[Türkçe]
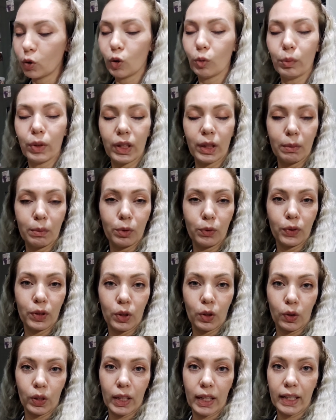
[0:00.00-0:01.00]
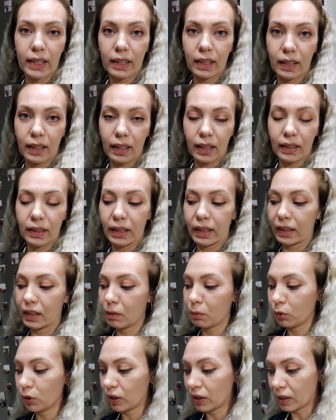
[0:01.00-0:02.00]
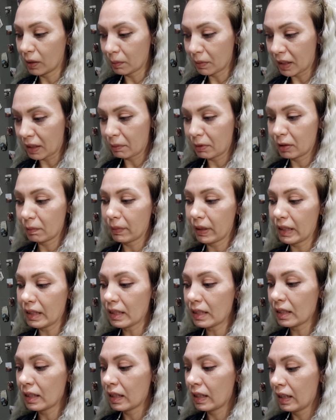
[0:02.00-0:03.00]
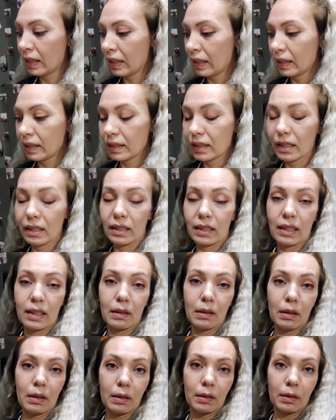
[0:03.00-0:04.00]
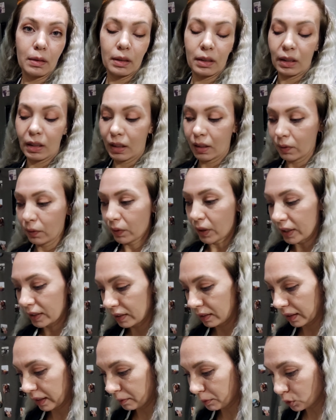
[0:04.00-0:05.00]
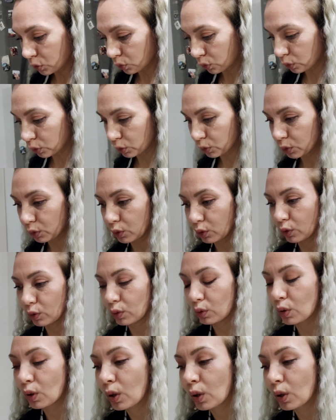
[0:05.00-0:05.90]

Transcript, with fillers: Umarım bu video yayınlanana kadar da bu indirimler bitmez. Siz de faydalanmış olursunuz.